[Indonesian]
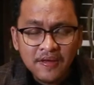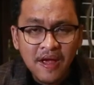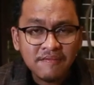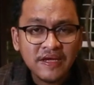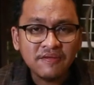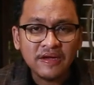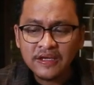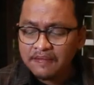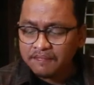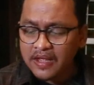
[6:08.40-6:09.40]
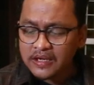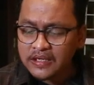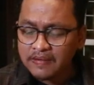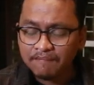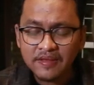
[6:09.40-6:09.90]
yang bikin wangi
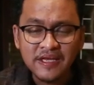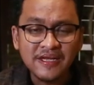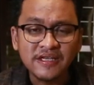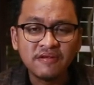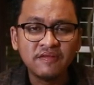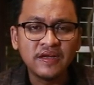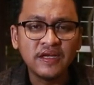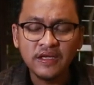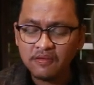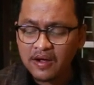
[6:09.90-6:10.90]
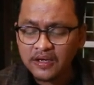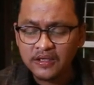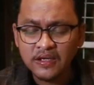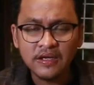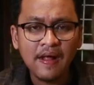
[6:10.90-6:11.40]
dari iga sambal wangi,
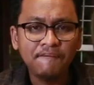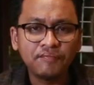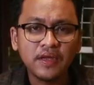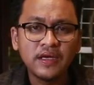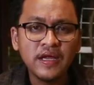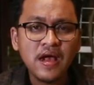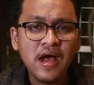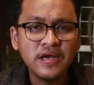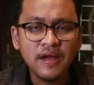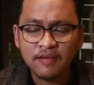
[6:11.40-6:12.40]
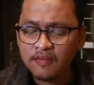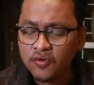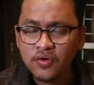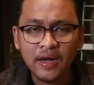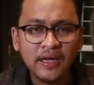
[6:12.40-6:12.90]
wangi ini adalah dia ada eh,
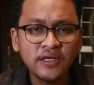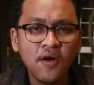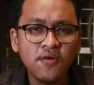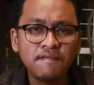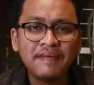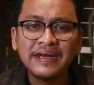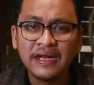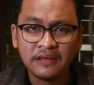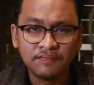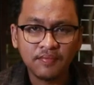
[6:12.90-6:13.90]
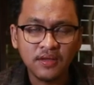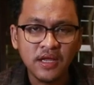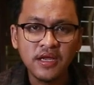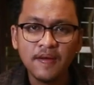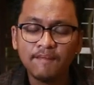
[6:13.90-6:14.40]
menggunakan daun pandan.
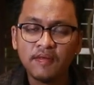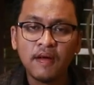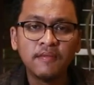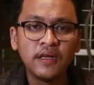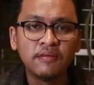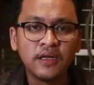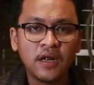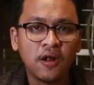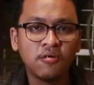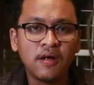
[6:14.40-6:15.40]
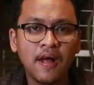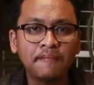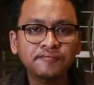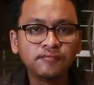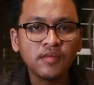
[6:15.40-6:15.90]
Jadi memang benar-benar
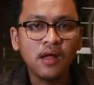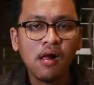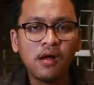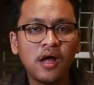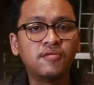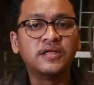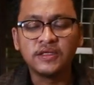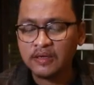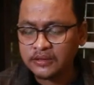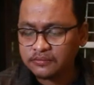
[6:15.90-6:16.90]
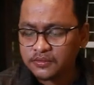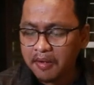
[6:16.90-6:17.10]
aroma uh, aromatik banget.